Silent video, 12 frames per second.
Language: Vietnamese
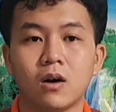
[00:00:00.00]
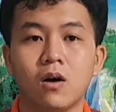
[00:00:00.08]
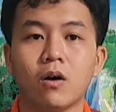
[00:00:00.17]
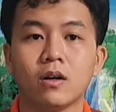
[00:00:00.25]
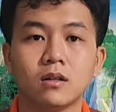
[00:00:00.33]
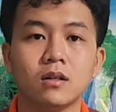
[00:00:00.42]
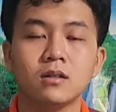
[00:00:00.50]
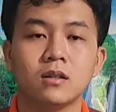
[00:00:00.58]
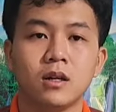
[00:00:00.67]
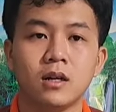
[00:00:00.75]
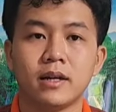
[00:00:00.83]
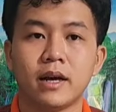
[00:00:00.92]
có hồi hướng
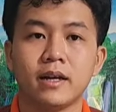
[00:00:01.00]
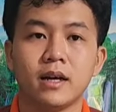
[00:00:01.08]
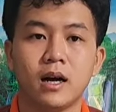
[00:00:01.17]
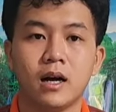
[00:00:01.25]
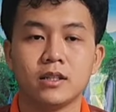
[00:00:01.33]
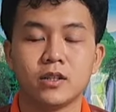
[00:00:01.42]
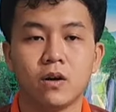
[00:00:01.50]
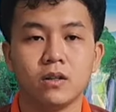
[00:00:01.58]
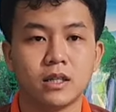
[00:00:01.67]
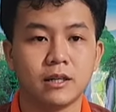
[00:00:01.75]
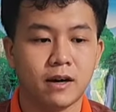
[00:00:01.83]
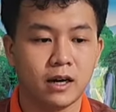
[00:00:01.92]
để cho
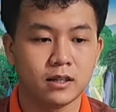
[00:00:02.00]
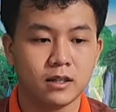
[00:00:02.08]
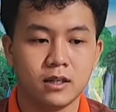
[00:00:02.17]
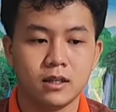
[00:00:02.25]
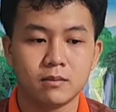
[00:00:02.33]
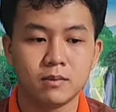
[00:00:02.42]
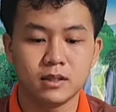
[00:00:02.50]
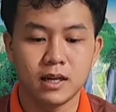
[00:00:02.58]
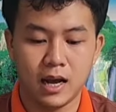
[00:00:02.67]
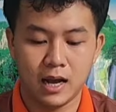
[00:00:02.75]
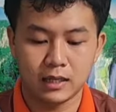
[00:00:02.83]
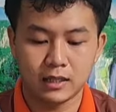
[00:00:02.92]
những cái phần giống như
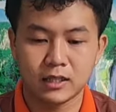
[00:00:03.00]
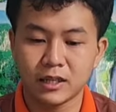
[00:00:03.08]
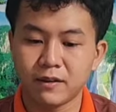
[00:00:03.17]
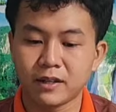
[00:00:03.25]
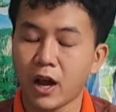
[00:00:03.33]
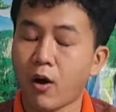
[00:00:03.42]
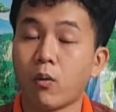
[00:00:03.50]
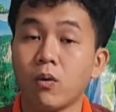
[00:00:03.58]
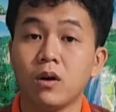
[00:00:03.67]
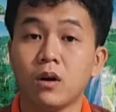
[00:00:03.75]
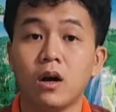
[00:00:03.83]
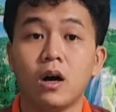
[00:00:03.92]
là những cái phần dầu,
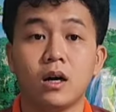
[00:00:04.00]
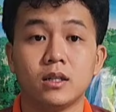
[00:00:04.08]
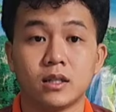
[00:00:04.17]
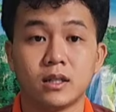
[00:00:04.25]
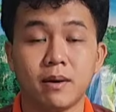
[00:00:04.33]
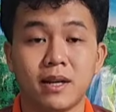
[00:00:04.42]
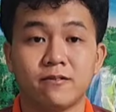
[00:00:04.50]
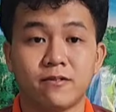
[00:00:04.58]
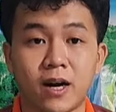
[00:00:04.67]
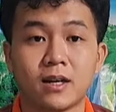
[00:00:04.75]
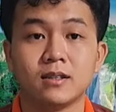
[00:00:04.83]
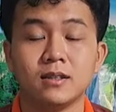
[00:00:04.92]
những cái máy niệm
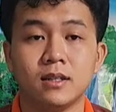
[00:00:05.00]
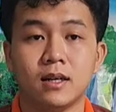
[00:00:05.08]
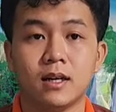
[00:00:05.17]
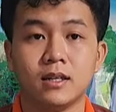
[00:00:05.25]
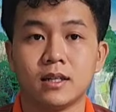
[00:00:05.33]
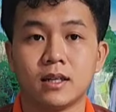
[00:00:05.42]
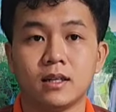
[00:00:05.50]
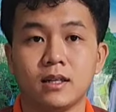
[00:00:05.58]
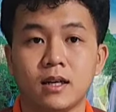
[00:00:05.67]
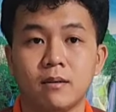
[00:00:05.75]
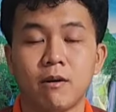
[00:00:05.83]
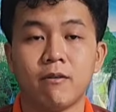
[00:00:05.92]
Phật, những
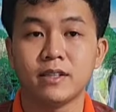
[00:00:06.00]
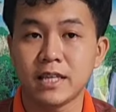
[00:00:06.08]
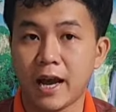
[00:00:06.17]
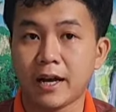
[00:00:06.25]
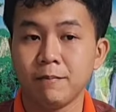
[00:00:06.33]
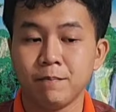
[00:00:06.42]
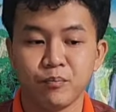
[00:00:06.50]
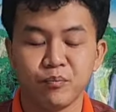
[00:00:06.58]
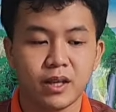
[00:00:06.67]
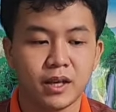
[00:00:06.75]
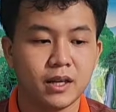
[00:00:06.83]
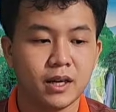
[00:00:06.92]
mê Phật giảng.
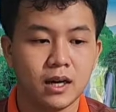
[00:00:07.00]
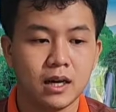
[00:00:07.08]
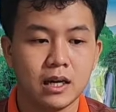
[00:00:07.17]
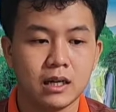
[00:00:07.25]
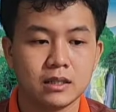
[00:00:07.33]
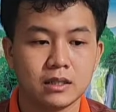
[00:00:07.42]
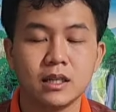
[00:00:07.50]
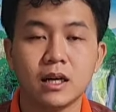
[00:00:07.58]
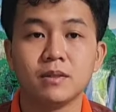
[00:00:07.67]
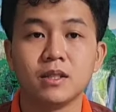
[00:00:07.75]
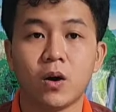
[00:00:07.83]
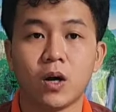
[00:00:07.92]
Thì những
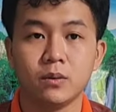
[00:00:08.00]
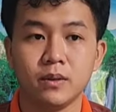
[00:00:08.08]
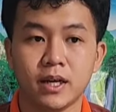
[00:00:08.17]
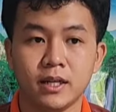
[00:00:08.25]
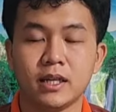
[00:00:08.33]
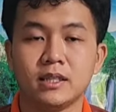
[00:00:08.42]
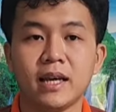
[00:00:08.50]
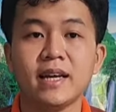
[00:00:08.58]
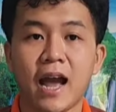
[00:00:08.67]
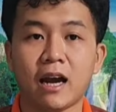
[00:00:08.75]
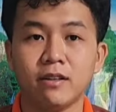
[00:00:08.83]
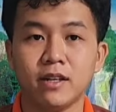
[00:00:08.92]
hôm vừa rồi đó quý vị thì cháy
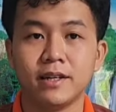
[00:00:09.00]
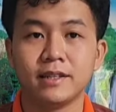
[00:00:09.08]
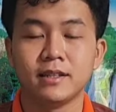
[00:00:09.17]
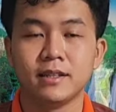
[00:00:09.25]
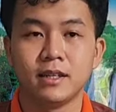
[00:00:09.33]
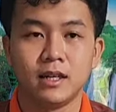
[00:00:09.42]
hàng quý vị ơi.